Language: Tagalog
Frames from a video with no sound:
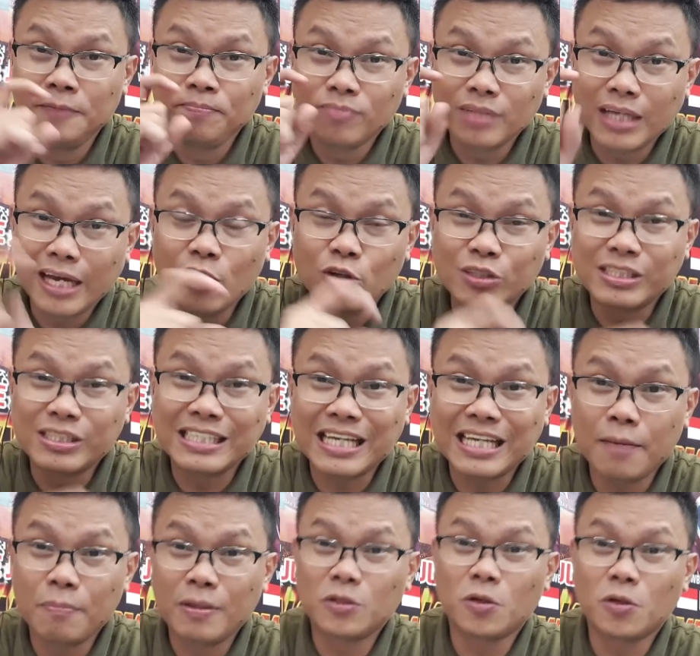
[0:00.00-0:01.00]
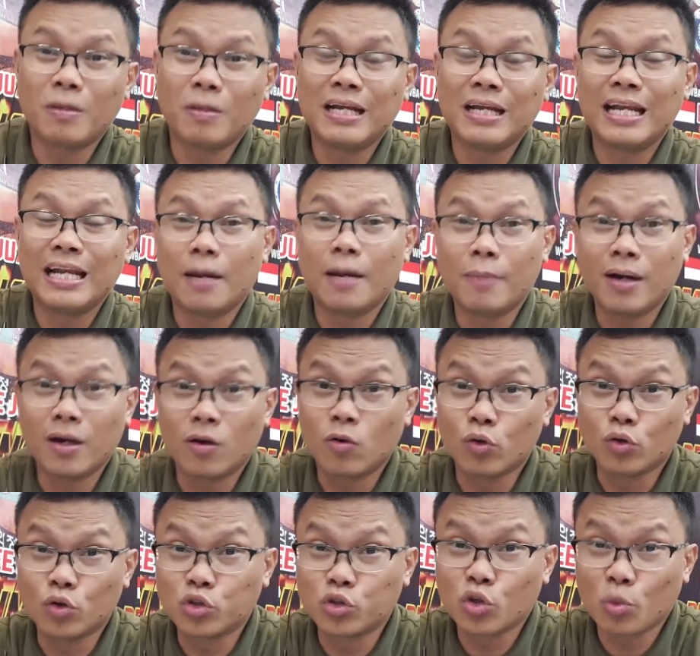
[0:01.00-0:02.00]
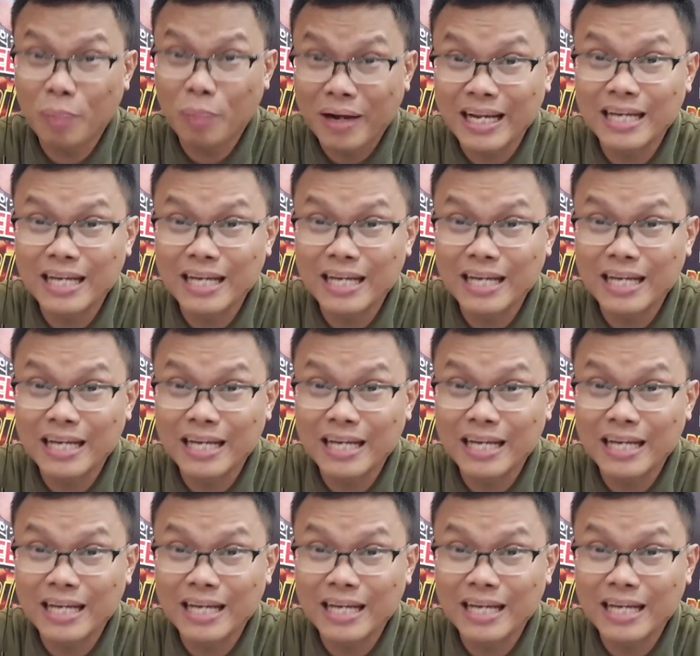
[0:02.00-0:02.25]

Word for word: Ngayon, sa Sabado, malalaman kung gusto pa